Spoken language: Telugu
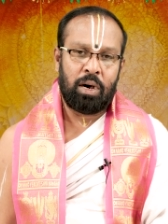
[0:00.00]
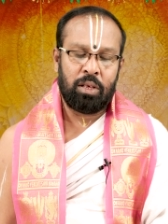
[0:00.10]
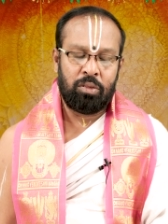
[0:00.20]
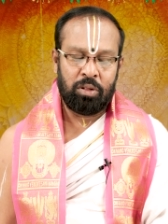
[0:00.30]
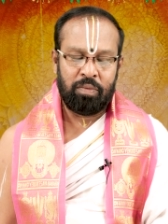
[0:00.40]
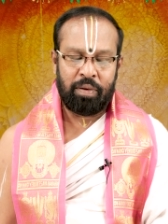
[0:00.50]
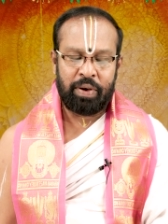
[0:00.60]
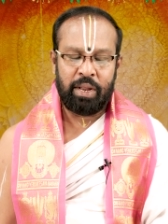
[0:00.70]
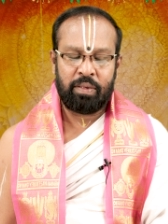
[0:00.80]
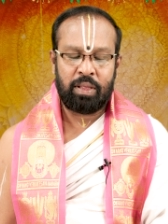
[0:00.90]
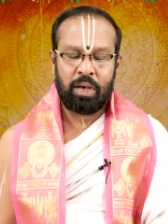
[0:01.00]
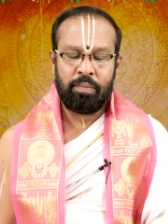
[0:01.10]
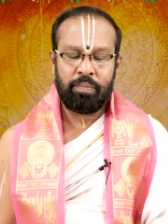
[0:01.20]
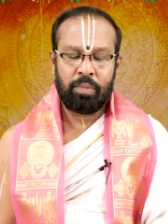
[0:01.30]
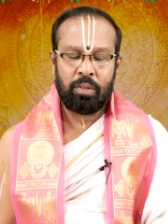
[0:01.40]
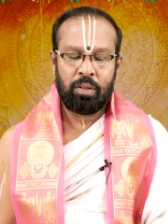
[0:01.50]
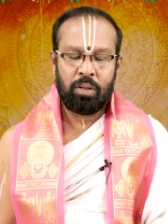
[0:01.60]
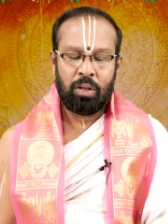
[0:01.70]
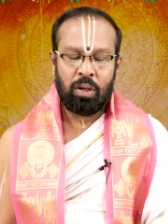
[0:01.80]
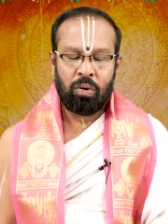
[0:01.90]
ఆచితూచి వ్యవహరిస్తారు
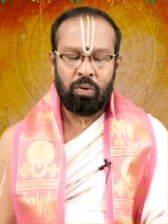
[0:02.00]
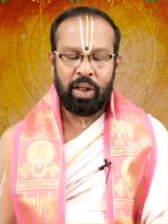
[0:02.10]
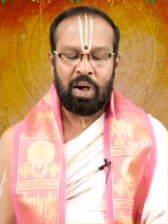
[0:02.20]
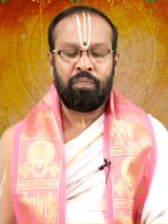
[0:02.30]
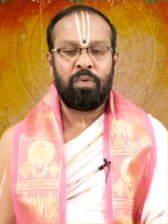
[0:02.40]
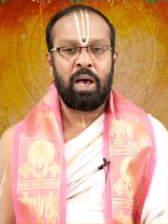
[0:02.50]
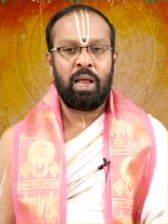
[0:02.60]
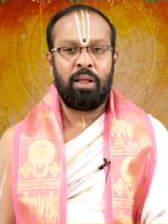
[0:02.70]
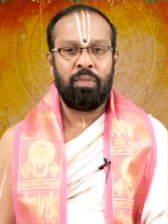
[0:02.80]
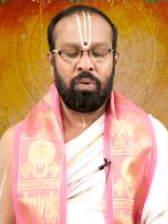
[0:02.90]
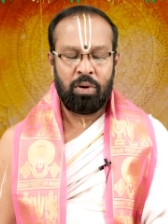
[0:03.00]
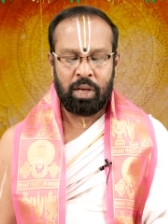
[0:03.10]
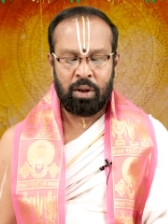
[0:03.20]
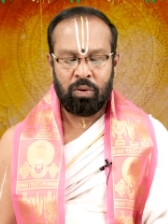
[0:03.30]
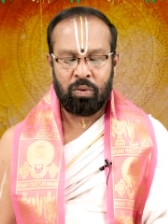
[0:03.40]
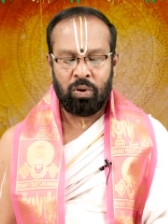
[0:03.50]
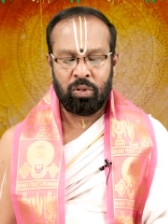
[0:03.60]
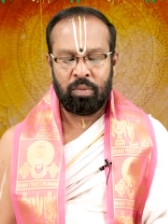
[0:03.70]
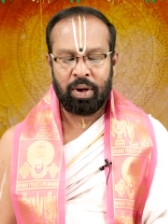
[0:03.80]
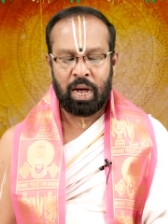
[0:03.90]
కొన్ని ఆహ్వానాలు అందుకుంటారు కొన్ని
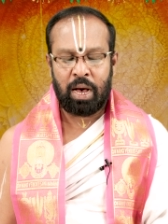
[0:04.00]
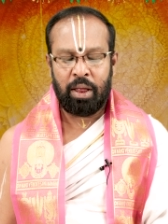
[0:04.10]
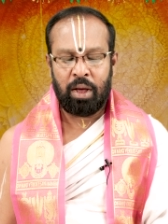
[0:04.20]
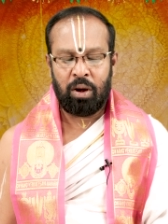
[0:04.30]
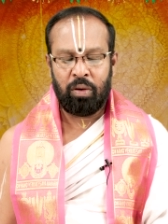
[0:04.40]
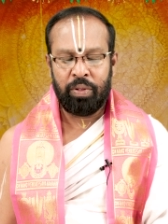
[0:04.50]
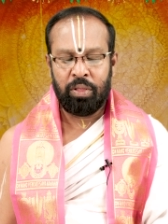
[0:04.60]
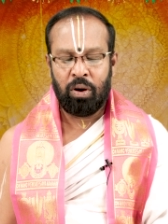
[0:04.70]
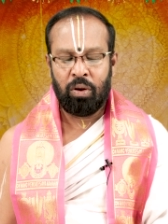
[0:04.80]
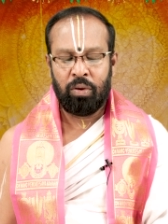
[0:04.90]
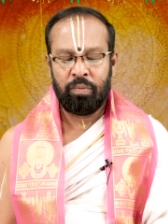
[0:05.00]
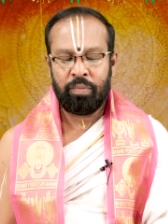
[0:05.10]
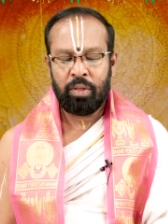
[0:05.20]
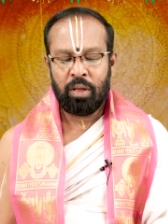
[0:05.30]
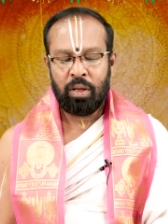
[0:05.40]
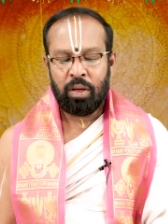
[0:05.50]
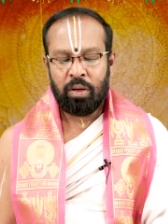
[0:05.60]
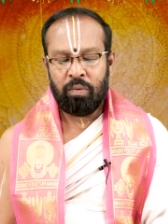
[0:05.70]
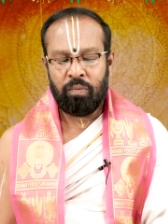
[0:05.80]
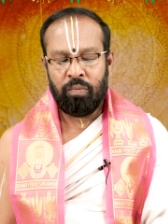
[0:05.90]
శుభకార్యాల్లో విందుల్లోనూ
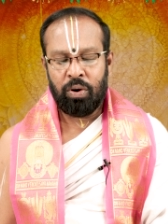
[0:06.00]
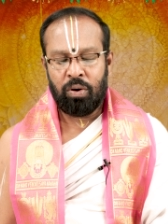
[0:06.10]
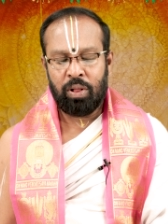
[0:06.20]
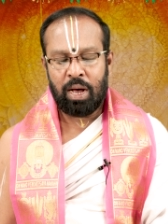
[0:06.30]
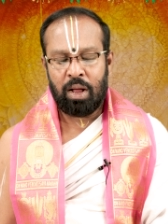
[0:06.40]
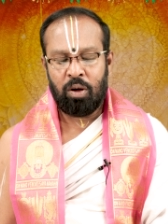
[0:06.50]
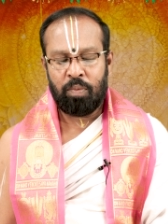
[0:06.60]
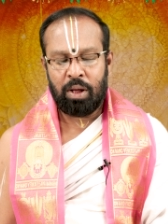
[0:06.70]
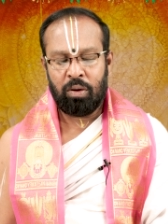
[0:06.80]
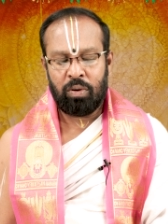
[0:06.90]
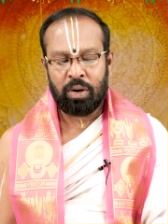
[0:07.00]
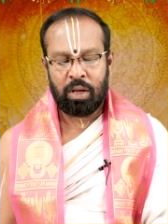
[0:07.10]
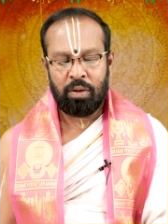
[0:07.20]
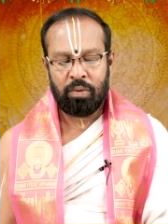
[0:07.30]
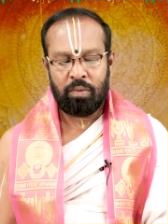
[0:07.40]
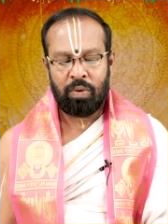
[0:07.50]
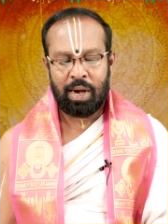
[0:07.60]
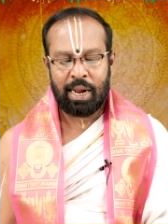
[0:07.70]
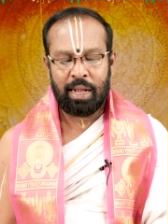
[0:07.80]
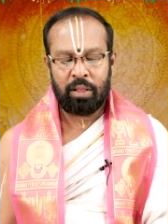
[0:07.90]
వినోదాల్లో పాల్గొంటారు
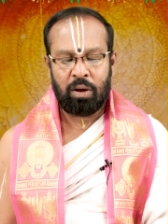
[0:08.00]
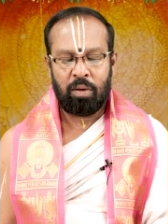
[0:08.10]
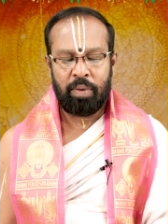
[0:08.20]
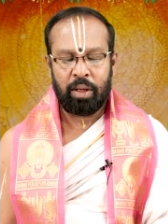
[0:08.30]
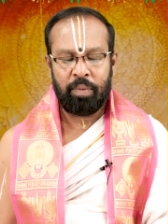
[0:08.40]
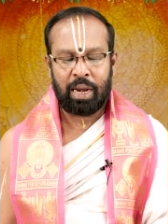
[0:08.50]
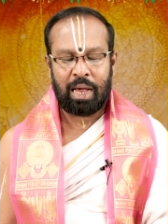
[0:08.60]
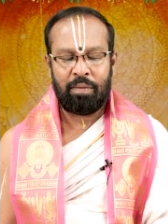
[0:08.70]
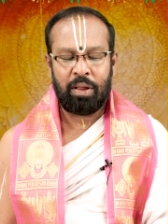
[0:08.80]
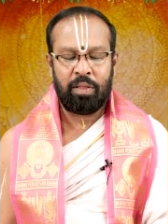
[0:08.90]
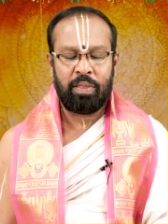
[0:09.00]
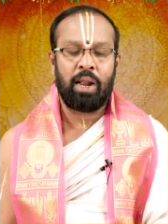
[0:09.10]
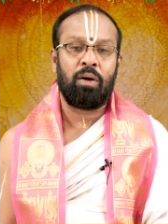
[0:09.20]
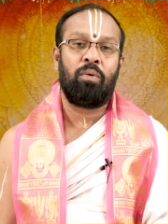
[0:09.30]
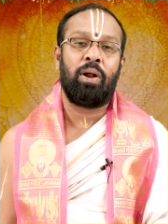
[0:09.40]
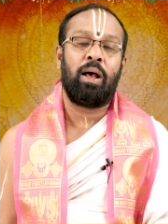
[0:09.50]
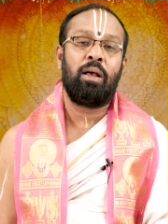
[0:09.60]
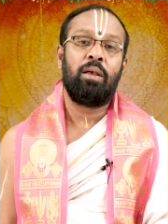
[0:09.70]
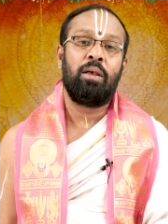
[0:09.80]
వారాంతంలో మటుకు మీకు రావాల్సిన ధనం కూడా